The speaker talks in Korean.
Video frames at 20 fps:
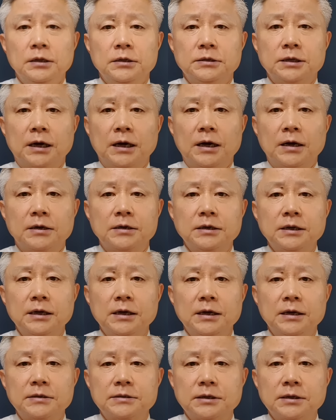자
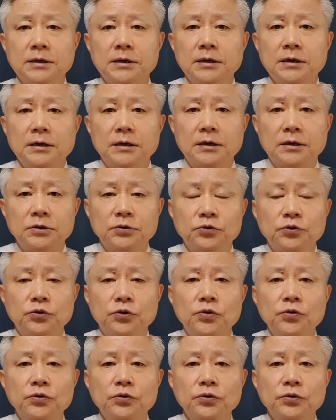그래서 어,
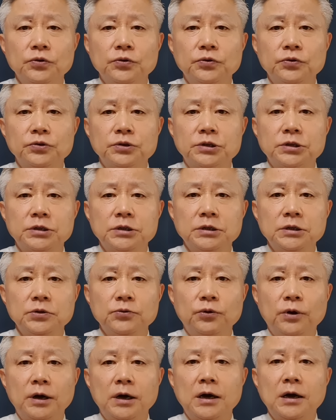유동규
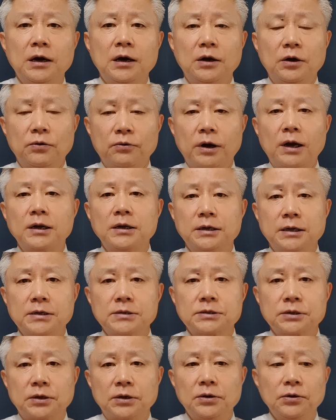씨와 아,
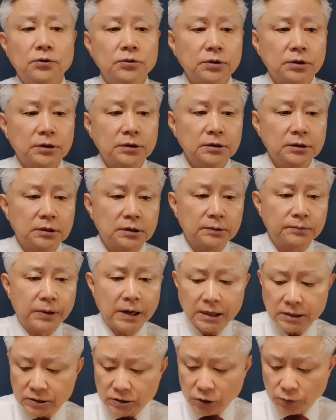관련해서 오늘 어,
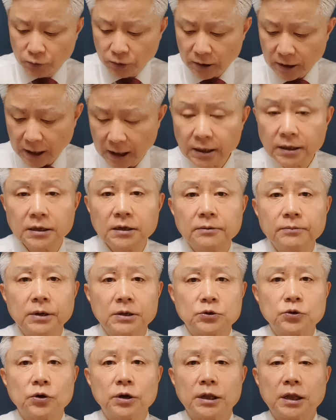박정훈
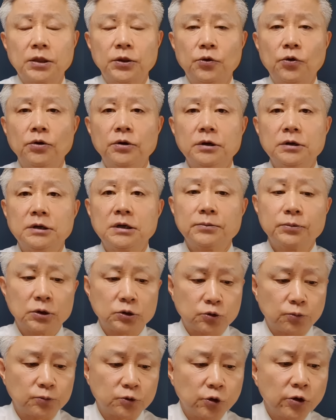칼럼에 소개된 내용을
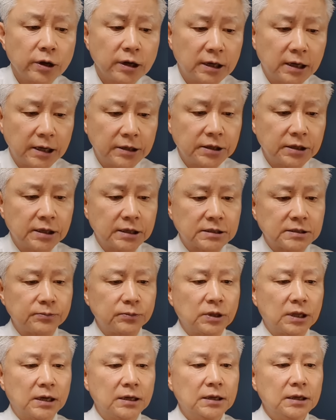여러분께 좀 소개를
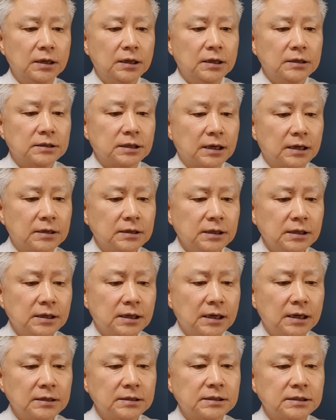해드리겠습니다. 자
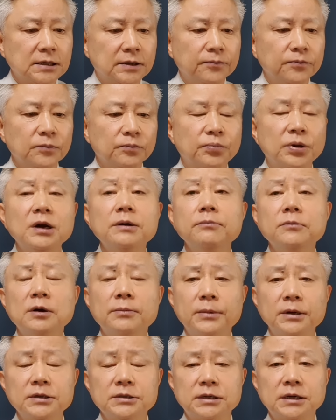그러니까 지금
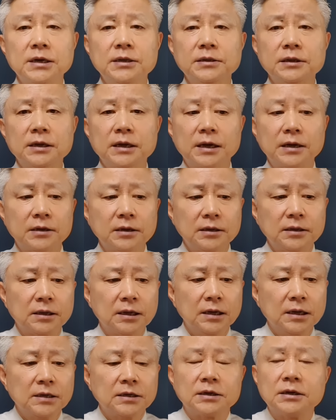평범한
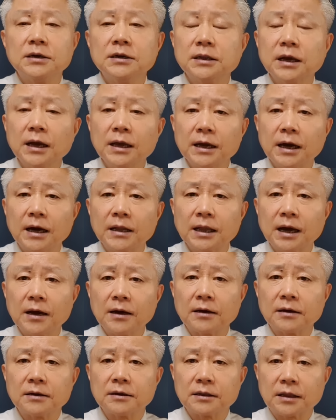정인들에게는 거대
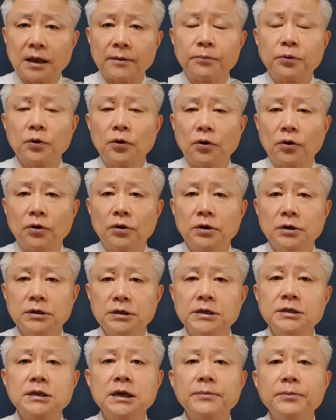야당 대표
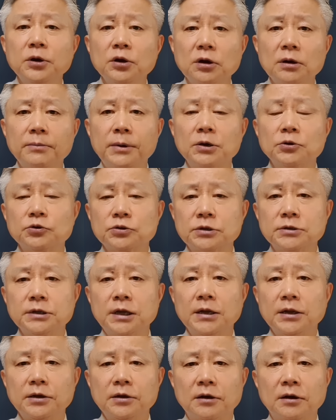이재명을 마주
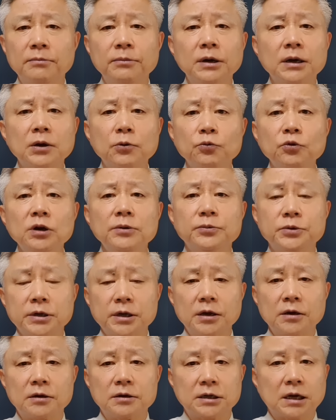쓴다는 게 얼마나
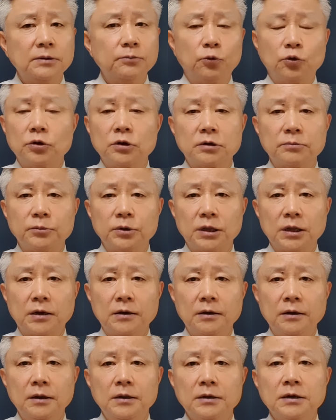위협적인 걸 잘 모를 겁니다.
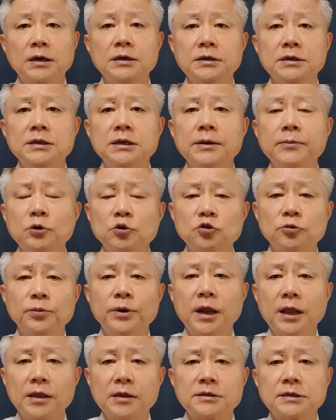그 이재명
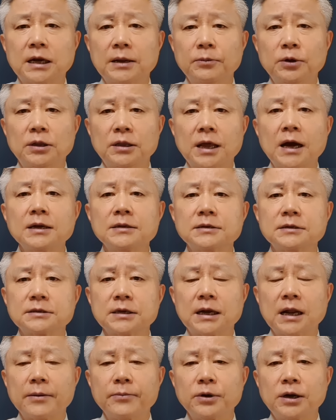주변에 있는 사람이 다섯
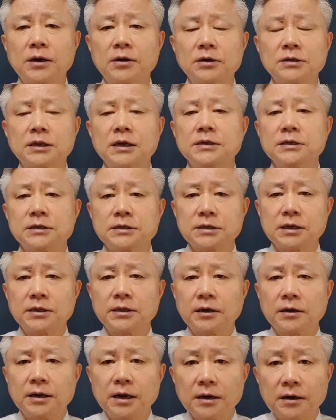사람이나 극단적인
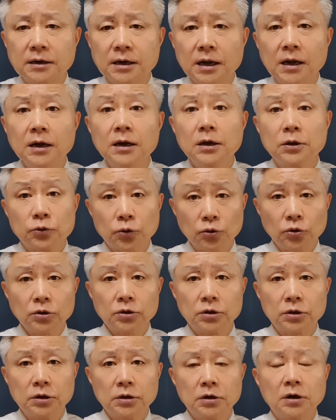선택을 했거나
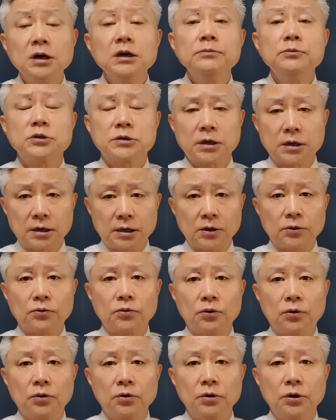또는 의무사를
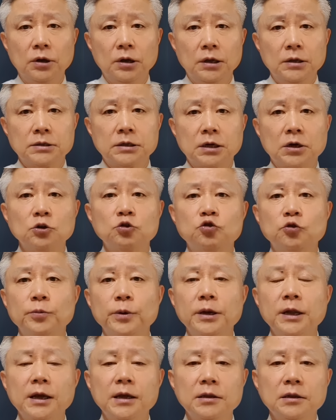했고 자, 그
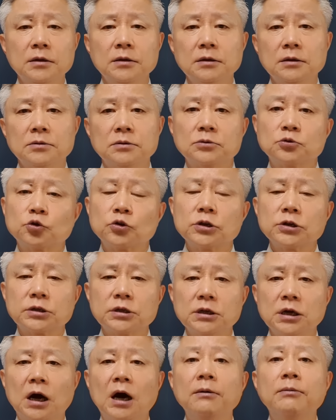주변에 있는 어,
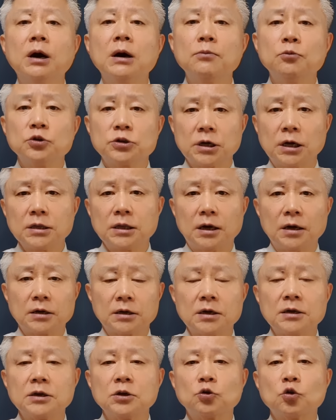조직들이 어마무시하다.
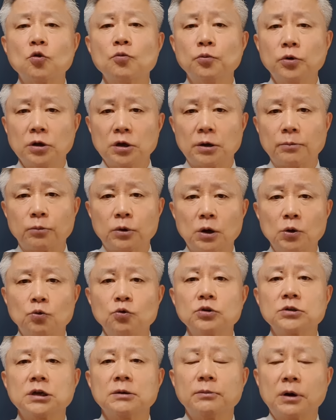경기 동부연합과
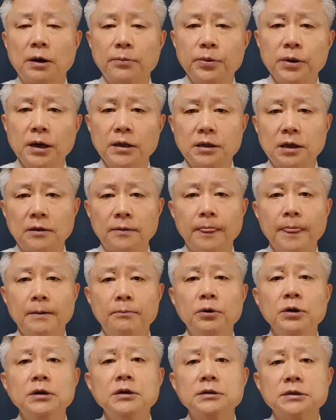국제 마피아다.
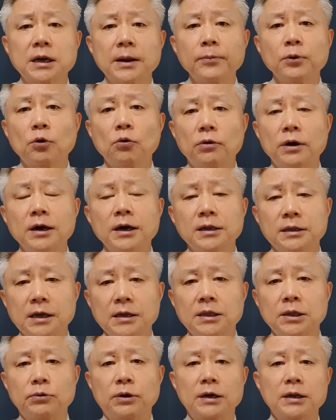뭐 이런 사람들과 관계되어
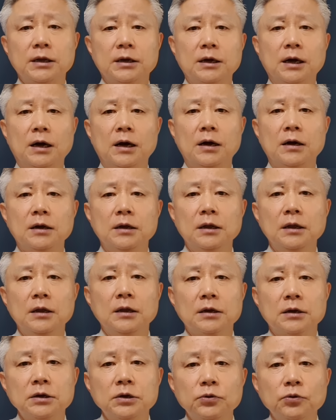있다고 하니까
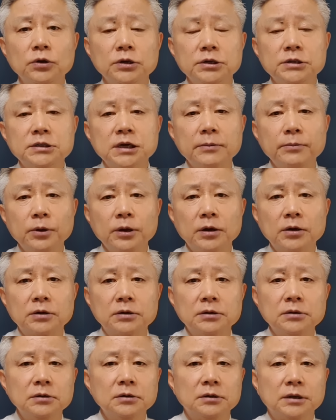그리고 이재명의
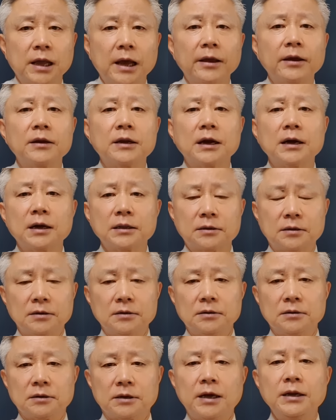그 냉이랑
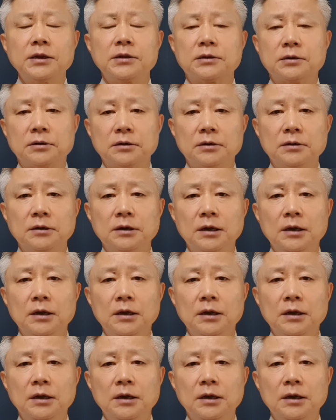같은 캐릭터